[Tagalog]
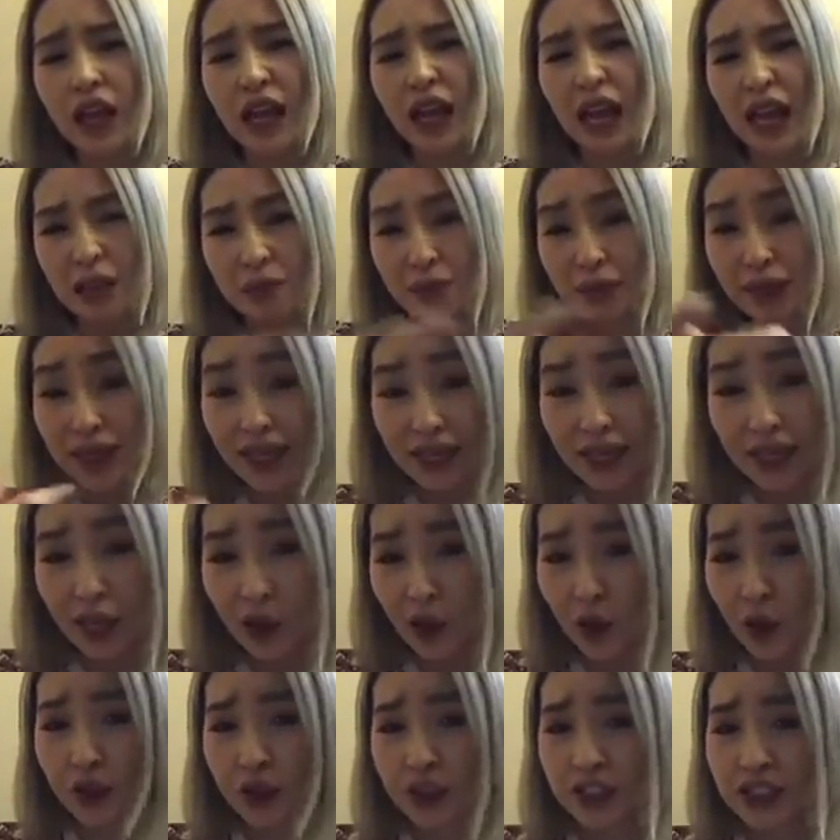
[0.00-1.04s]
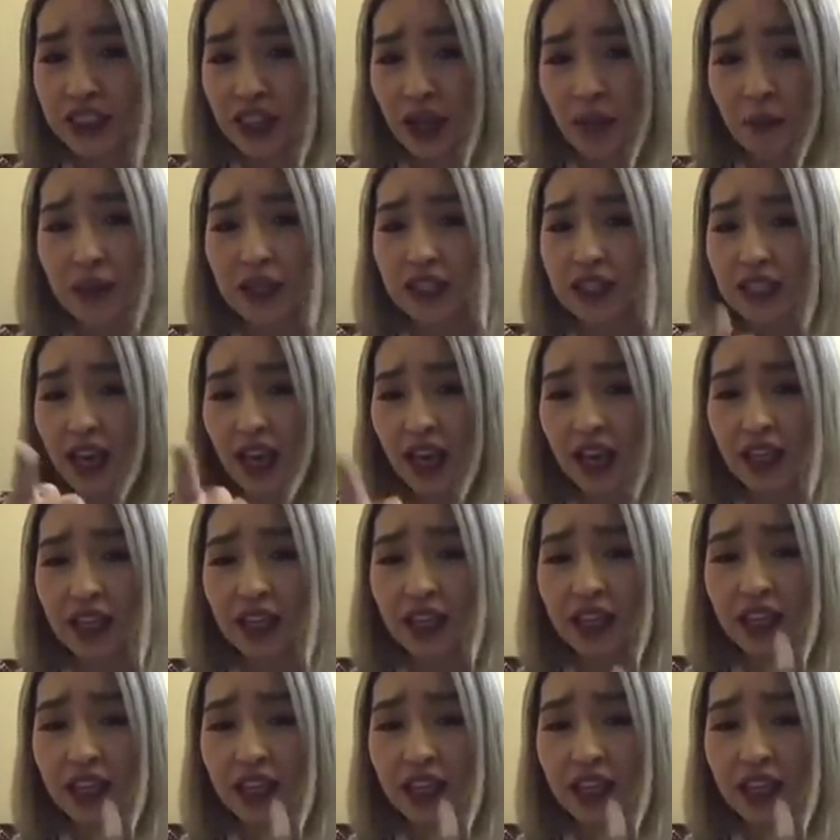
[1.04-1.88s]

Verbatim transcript: kaibigan niya yon sinabi niya sa akin